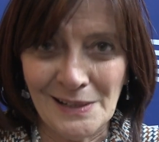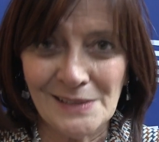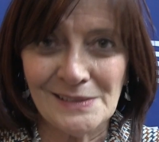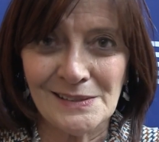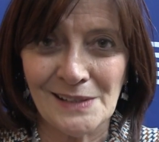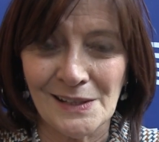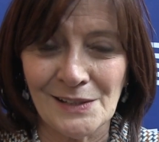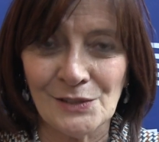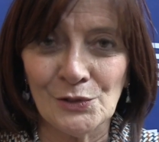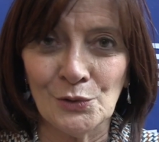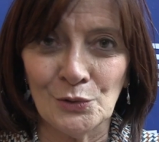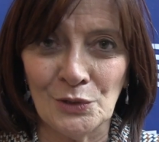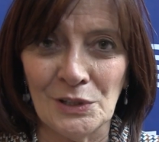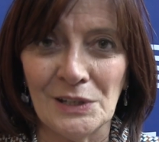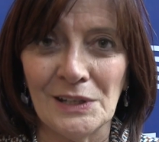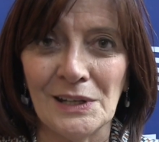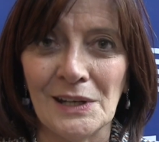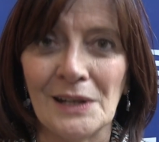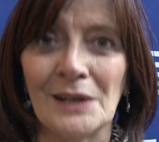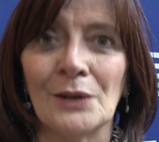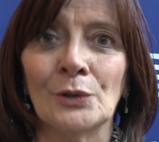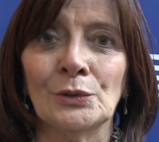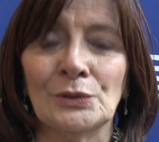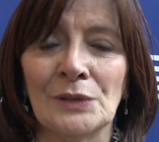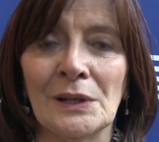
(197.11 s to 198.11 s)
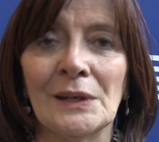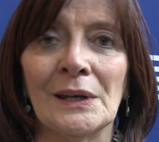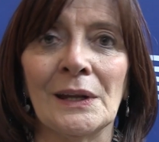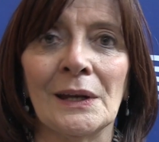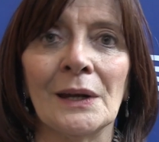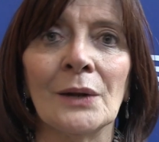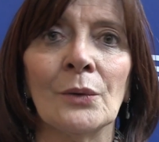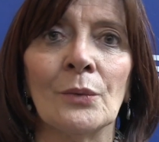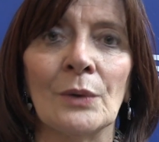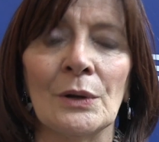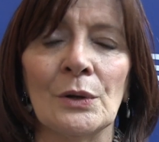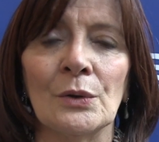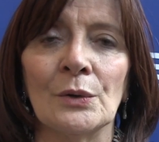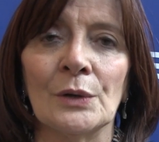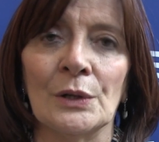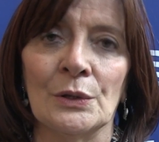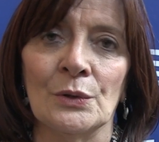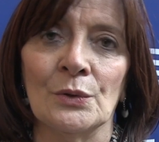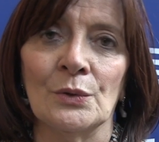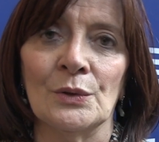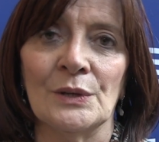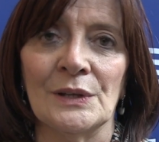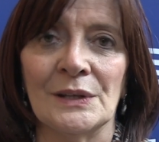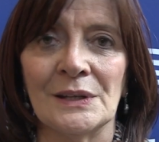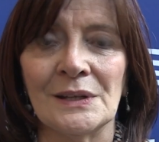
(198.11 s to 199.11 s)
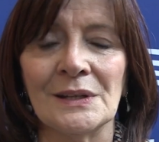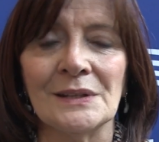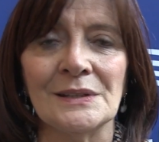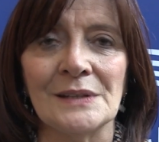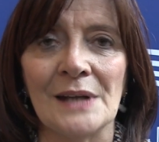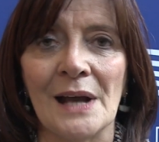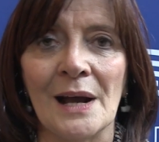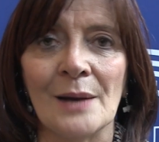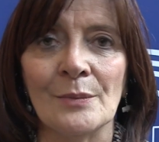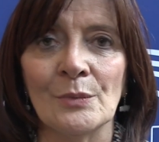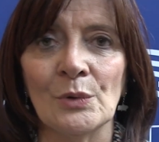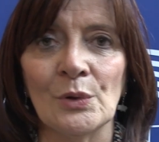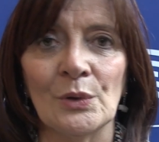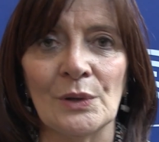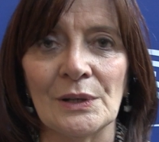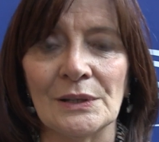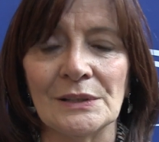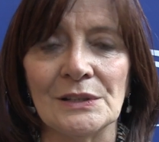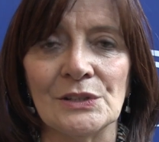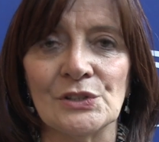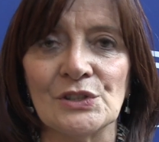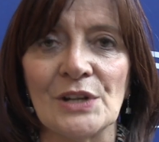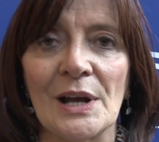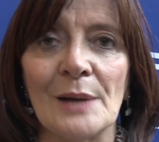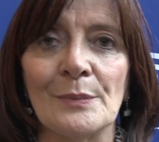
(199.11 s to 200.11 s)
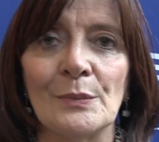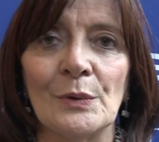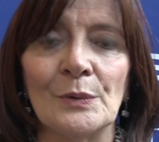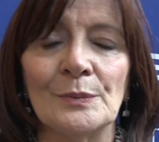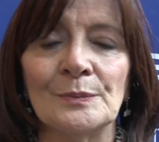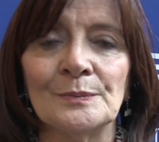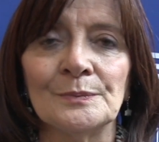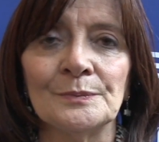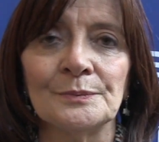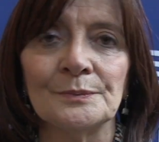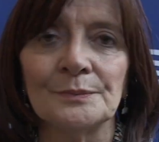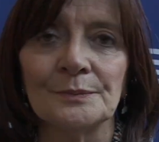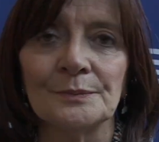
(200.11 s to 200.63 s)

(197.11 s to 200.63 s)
nel senso di ottenere quello che noi chiediamo e diciamo.